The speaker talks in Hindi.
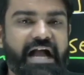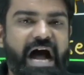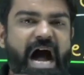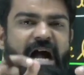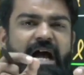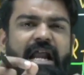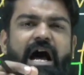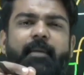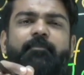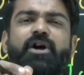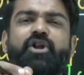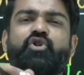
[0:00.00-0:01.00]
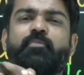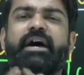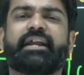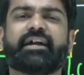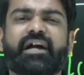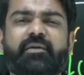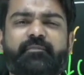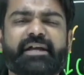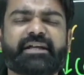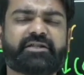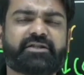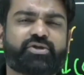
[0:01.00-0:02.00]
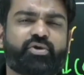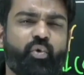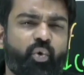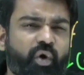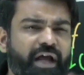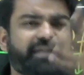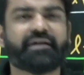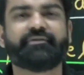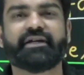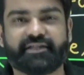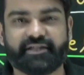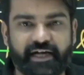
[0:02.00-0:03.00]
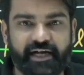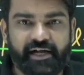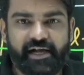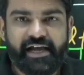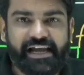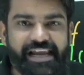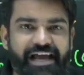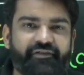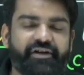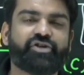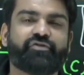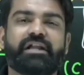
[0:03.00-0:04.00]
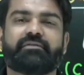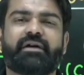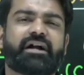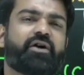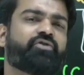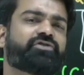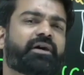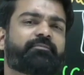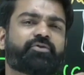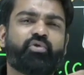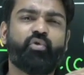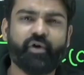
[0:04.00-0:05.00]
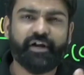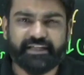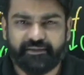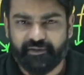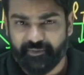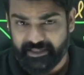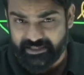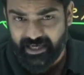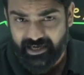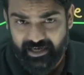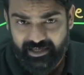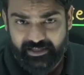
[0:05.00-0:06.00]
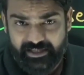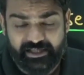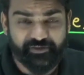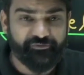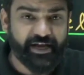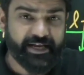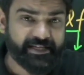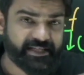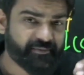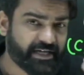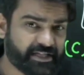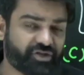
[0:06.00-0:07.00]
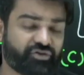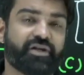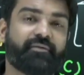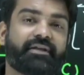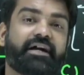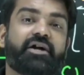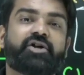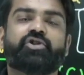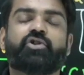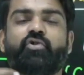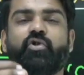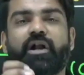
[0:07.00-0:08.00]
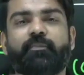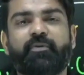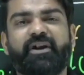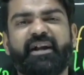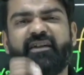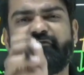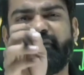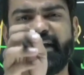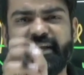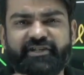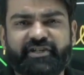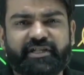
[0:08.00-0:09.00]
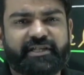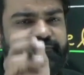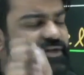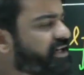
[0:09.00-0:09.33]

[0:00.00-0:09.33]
अगर आपका न्यूमेरिकल बेस थोड़ा सा भी अच्छा है इलेवन ट्वेल्थ में अकाउंट्स आपको थोड़ी सी भी मजेदार लगती थी फाइनेंस की बातें सुनने में मजा तो कॉर्पोरेट एंड फाइनेंशियल सब्जेक्ट